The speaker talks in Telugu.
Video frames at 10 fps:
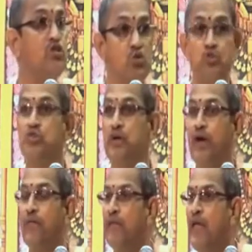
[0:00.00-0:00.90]
వచ్చి
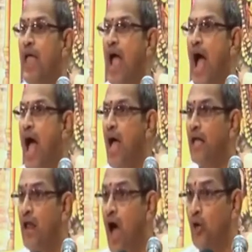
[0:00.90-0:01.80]
కూర్చున్నాడు
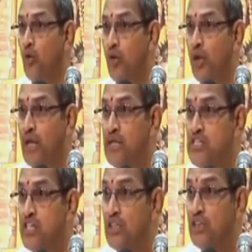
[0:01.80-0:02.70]
ఆయన
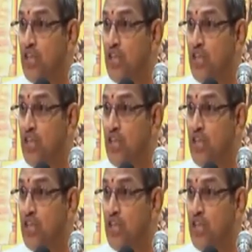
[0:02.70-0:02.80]
అనుగ్రహించిన